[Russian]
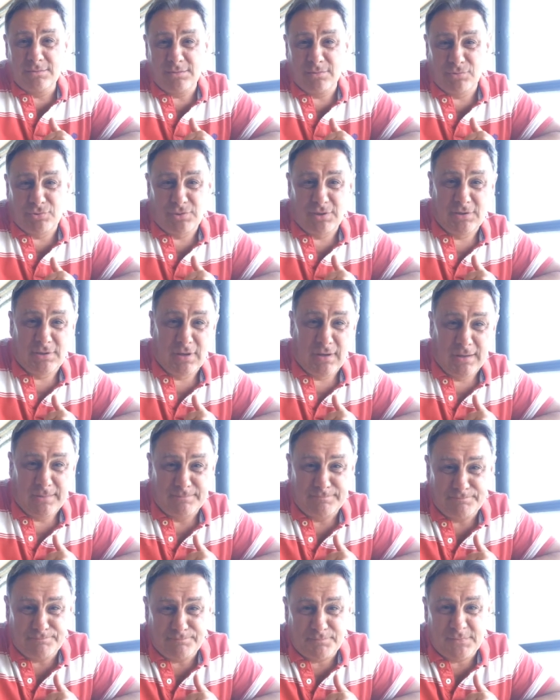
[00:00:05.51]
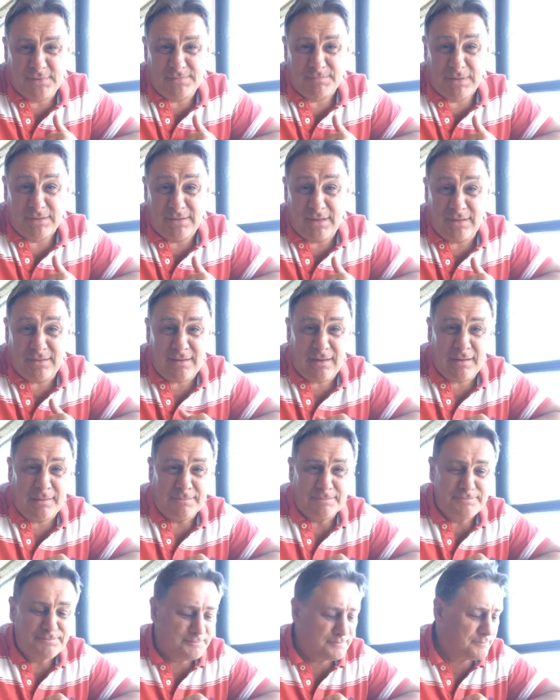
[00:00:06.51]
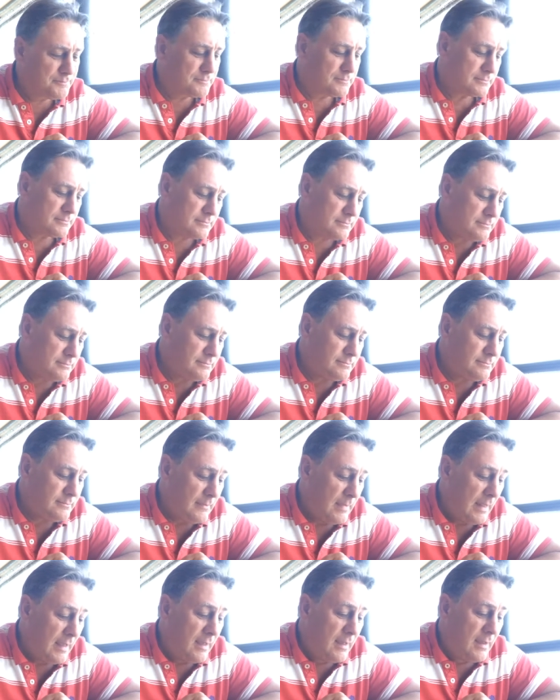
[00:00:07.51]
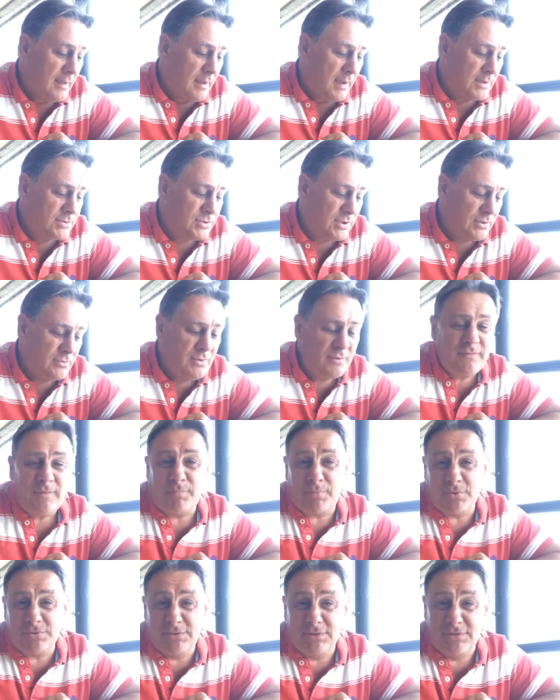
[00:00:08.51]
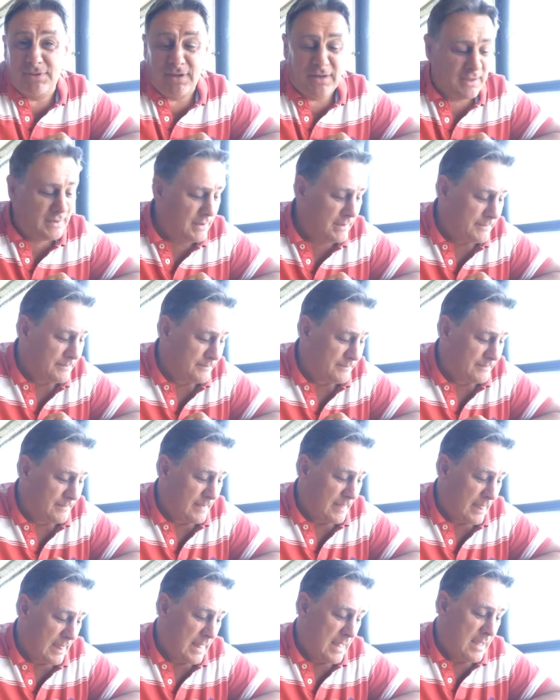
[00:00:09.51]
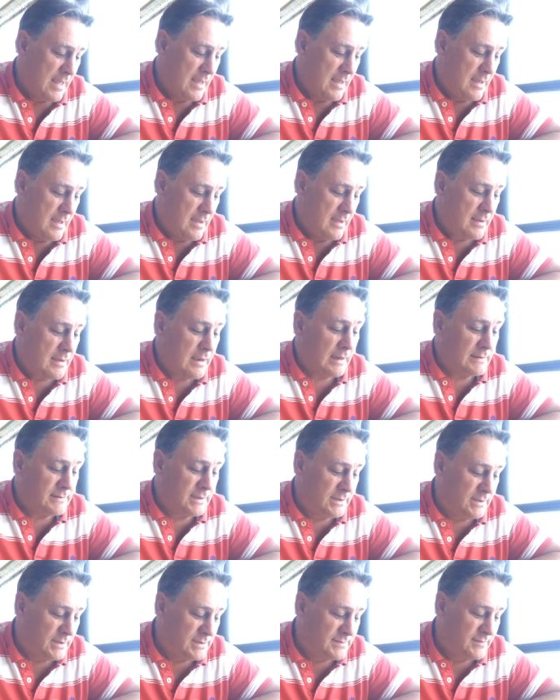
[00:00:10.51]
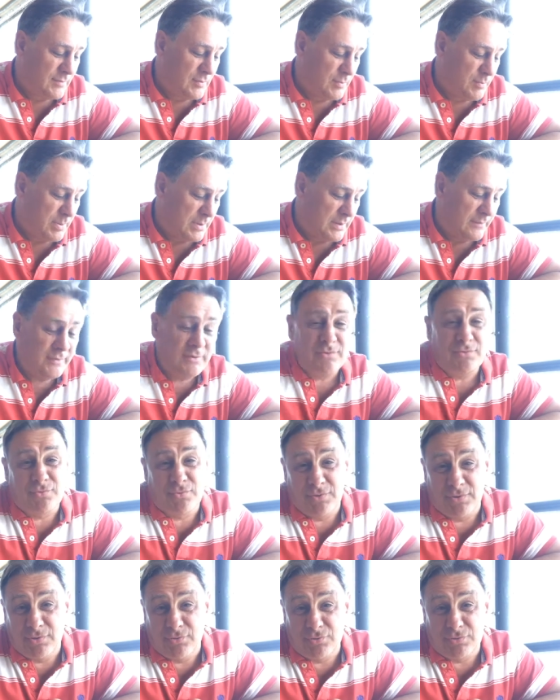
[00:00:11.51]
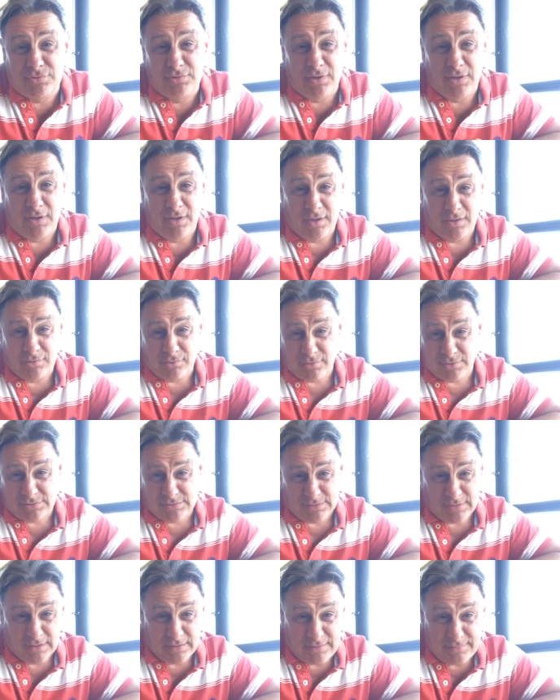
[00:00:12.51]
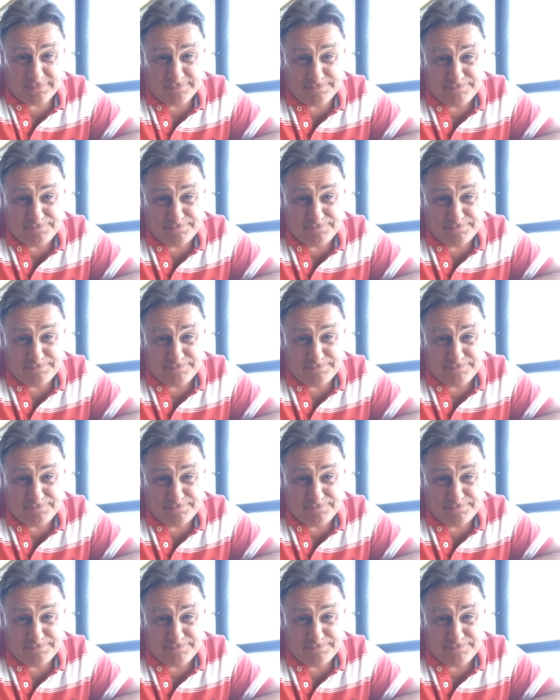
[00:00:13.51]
слушатели, смотрители. Очередной вопрос от Ирины. Как найти свою половинку и нужно ли ее искать?